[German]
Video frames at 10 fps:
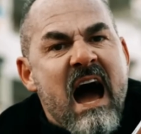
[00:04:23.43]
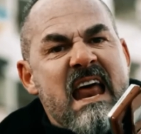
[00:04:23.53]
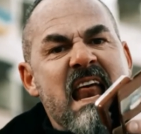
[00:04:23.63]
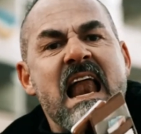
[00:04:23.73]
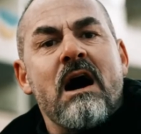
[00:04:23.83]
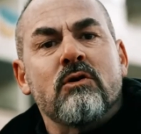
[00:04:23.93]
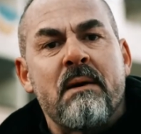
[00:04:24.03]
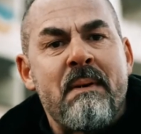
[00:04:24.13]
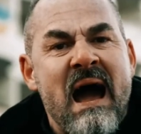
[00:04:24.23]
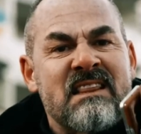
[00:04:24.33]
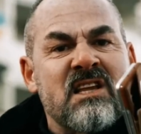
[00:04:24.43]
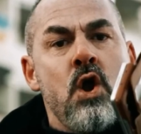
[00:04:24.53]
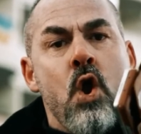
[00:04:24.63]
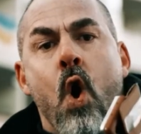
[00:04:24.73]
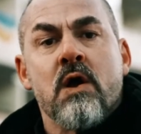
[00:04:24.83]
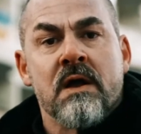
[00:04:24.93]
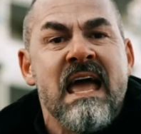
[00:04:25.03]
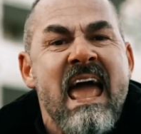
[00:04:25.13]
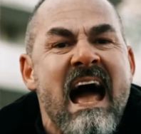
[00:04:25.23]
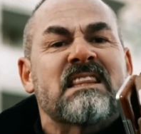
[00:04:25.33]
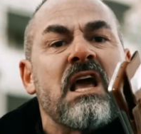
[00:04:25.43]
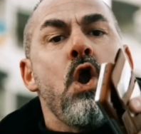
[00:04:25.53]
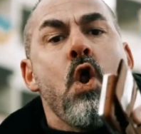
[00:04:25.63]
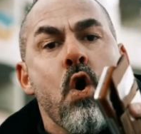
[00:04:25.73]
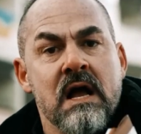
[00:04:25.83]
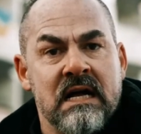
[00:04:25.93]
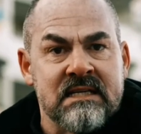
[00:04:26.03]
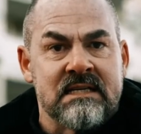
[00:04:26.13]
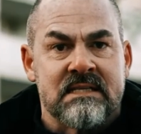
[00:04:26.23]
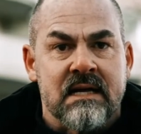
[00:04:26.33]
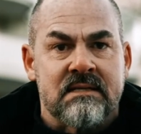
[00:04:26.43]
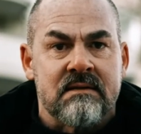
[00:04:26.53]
Ein Herr Lauterbach hat gelogen. Er hat gelogen, als er gesagt